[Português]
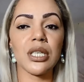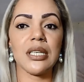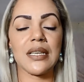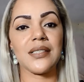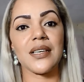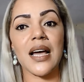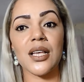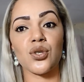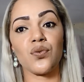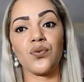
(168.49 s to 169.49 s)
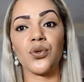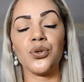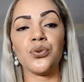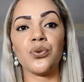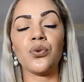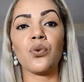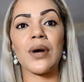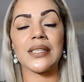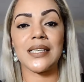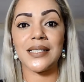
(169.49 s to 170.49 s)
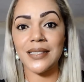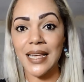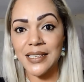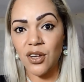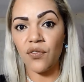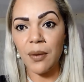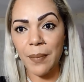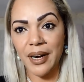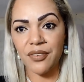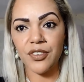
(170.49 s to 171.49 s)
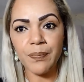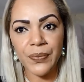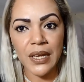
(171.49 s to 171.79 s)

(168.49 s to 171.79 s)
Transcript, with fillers: que nesse caso foi o 410 da Parf.